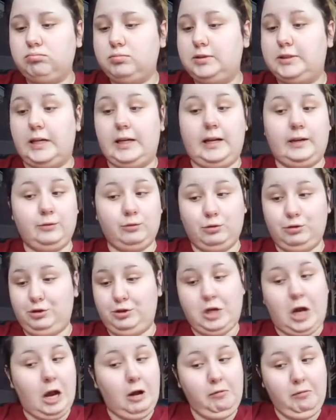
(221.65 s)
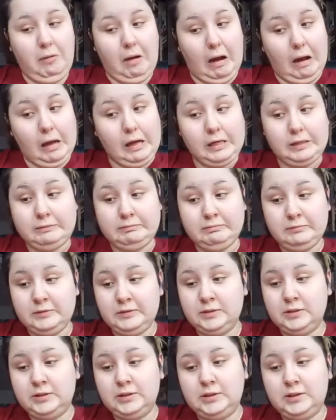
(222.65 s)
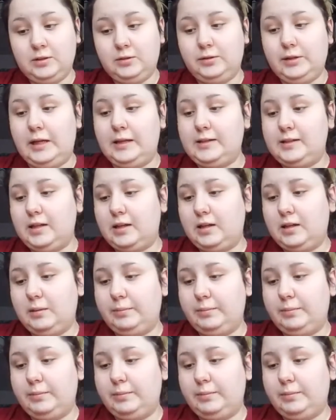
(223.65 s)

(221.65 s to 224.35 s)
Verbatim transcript: cera dojrzała, ujedrnia,